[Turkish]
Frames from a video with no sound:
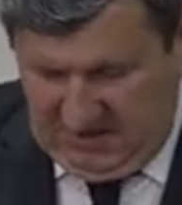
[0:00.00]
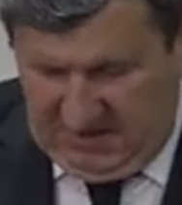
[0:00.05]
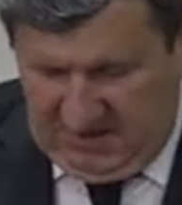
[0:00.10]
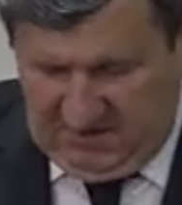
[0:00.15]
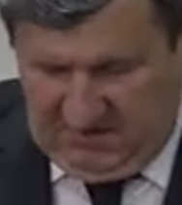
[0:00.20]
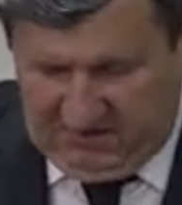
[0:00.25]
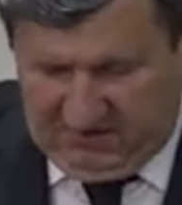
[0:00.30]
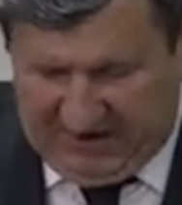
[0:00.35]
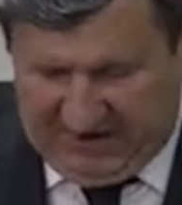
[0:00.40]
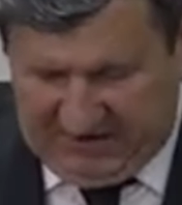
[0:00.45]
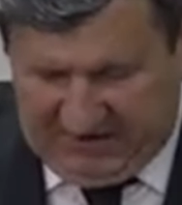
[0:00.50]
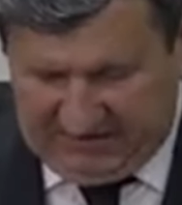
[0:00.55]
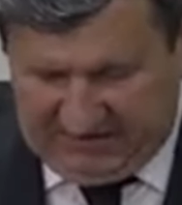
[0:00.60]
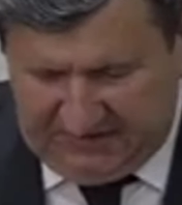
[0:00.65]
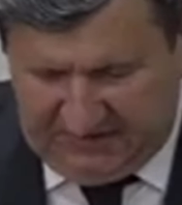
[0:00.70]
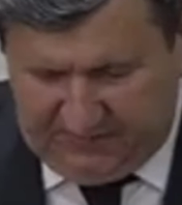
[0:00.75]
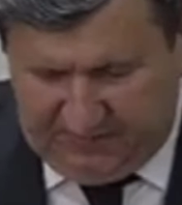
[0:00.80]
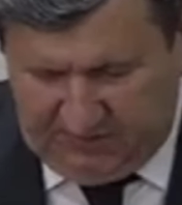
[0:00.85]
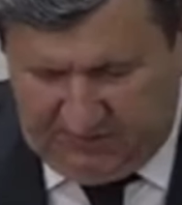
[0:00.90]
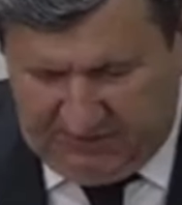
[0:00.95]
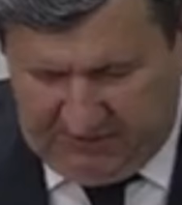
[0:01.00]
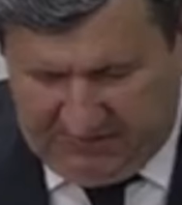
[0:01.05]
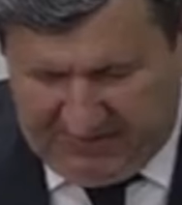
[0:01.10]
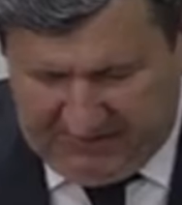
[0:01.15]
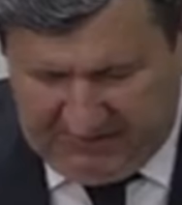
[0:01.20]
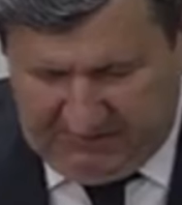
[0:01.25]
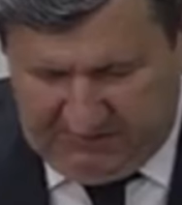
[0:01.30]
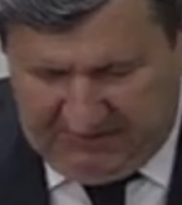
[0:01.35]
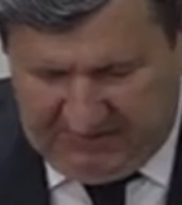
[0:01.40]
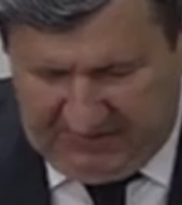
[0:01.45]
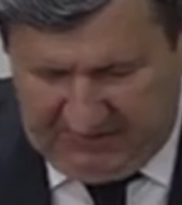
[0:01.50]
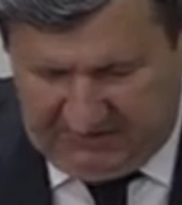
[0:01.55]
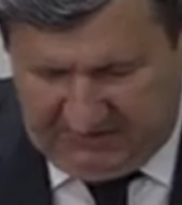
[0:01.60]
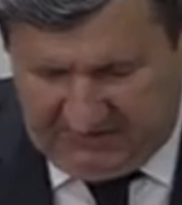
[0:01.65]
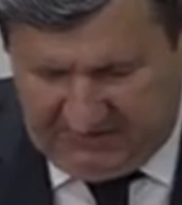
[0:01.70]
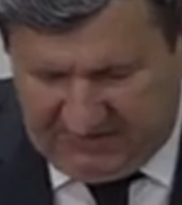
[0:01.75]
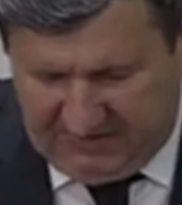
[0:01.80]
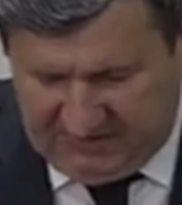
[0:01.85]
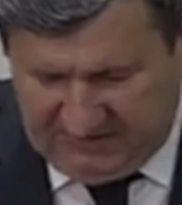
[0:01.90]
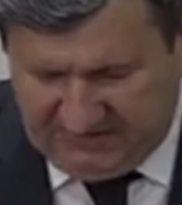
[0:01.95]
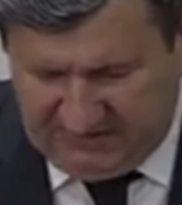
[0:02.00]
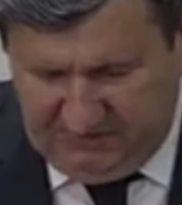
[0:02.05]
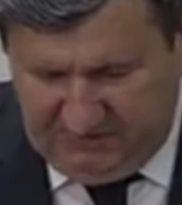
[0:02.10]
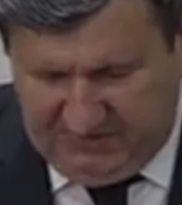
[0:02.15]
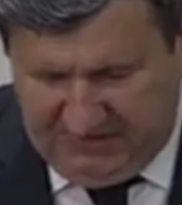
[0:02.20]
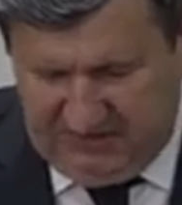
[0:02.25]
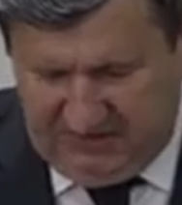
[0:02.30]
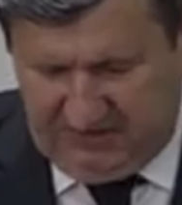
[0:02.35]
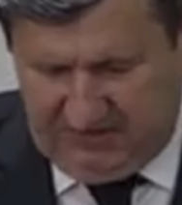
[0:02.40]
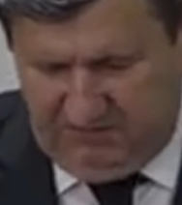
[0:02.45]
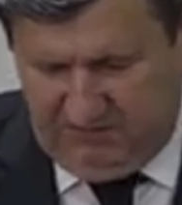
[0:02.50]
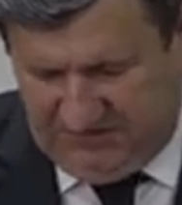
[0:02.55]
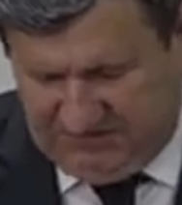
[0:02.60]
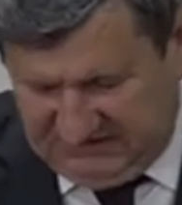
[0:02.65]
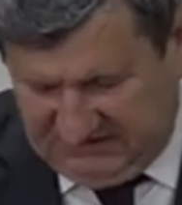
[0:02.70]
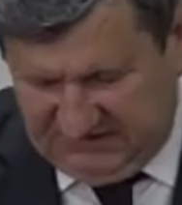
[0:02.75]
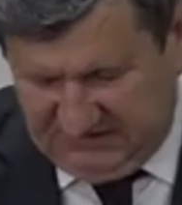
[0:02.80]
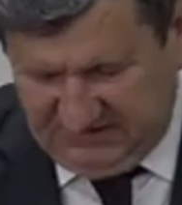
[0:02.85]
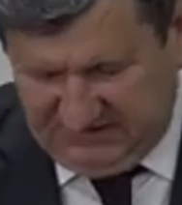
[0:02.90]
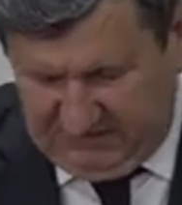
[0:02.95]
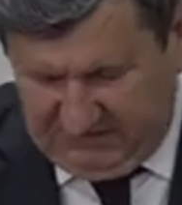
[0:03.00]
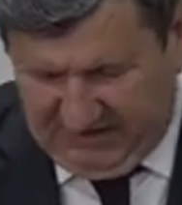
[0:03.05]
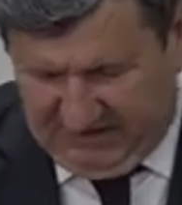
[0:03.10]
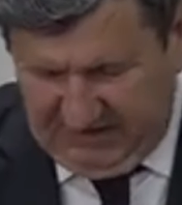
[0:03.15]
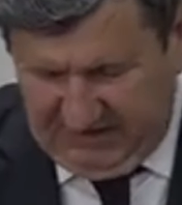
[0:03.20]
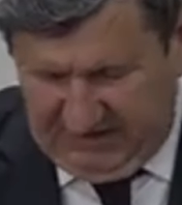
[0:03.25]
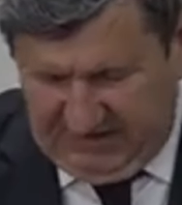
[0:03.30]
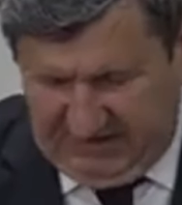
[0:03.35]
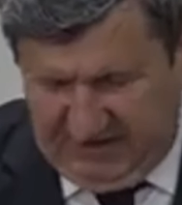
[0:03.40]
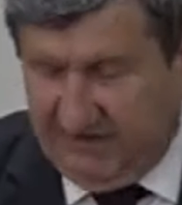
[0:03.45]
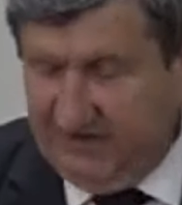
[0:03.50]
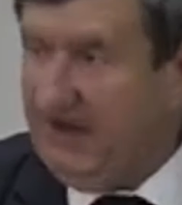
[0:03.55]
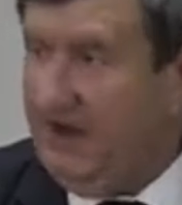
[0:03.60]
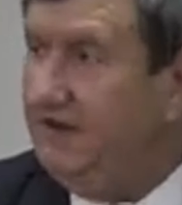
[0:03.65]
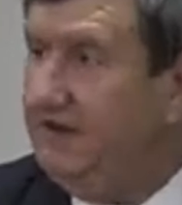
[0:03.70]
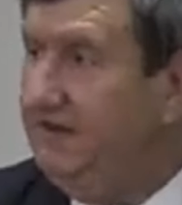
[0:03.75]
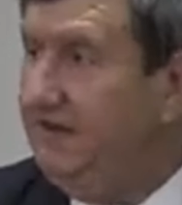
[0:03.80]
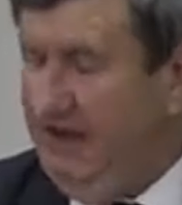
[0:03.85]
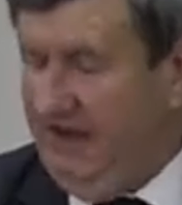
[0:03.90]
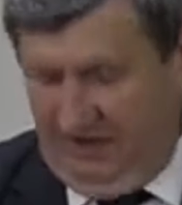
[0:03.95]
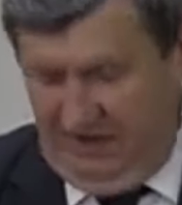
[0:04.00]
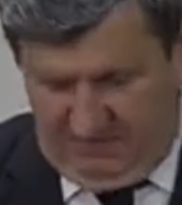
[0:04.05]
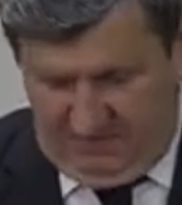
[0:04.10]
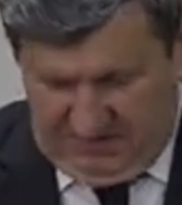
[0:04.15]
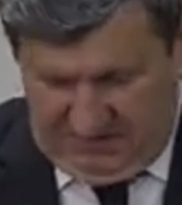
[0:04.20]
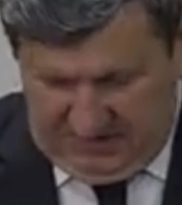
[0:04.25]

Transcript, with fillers: Faaliyet raporunda bak belirttikleriniz belirtmişsiniz ama yeterli değil.